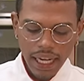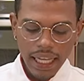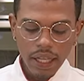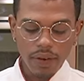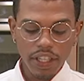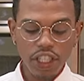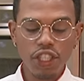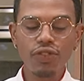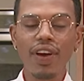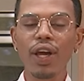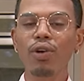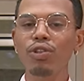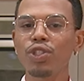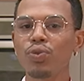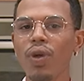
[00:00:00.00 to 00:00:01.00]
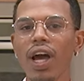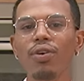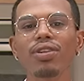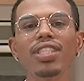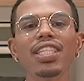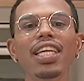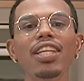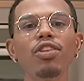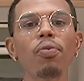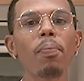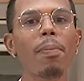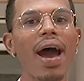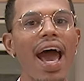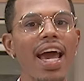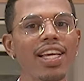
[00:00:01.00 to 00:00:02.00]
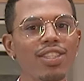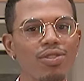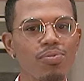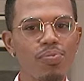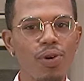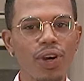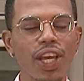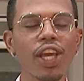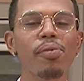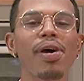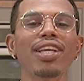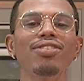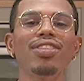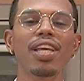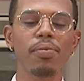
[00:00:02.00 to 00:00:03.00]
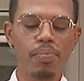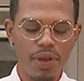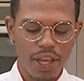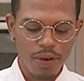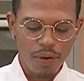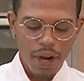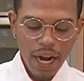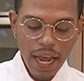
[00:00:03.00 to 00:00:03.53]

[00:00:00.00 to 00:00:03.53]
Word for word: Então a gente vai continuar cozinhando mais um pouquinho, mais um tempinho,